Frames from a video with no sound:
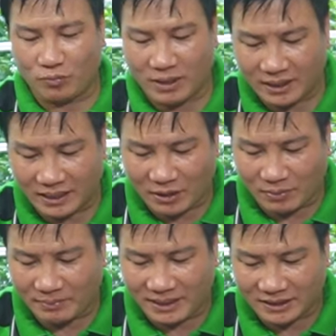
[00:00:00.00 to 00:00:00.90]
cụ mợ nào
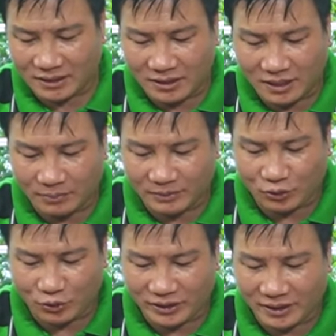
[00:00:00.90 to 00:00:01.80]
mà bị xương khớp thì
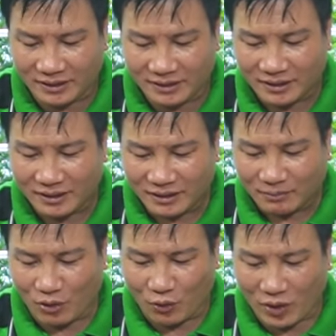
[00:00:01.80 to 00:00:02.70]
thôi nhá.
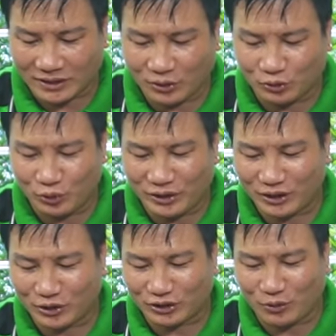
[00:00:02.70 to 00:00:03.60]
Bỏ qua rau rút
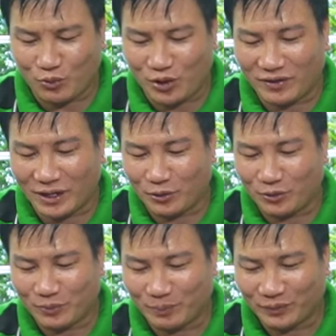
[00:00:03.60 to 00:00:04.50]
nhá, cho rau muống vào.
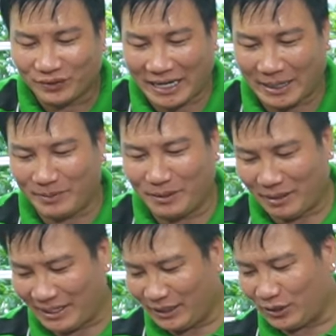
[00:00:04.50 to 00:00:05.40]
Thèm đến
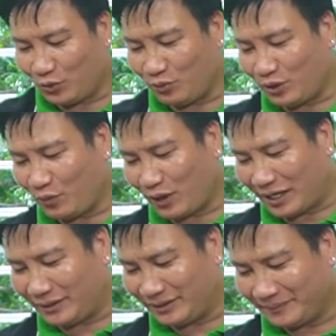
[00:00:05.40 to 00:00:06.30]
mấy thì cũng không ăn.